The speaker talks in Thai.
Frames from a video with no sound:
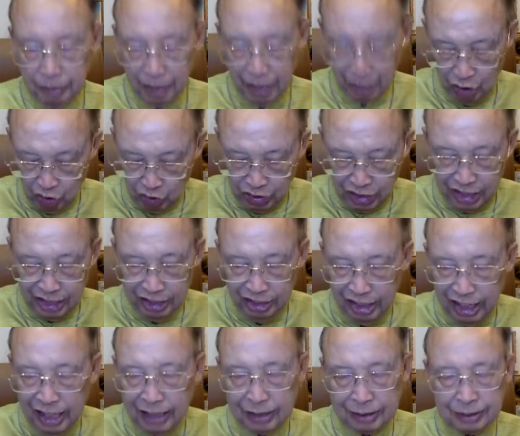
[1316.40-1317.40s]
เราเสือนั่น
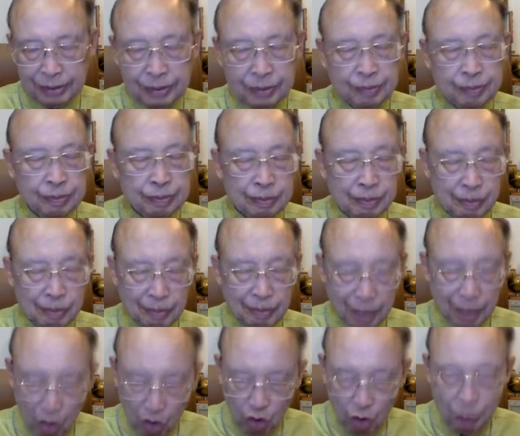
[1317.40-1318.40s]
นั่น
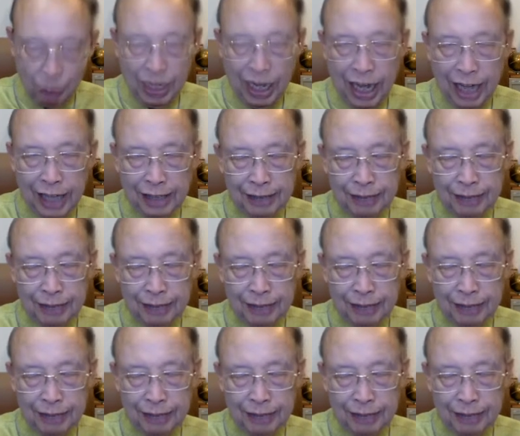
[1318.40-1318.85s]
เขาก็ประกาศ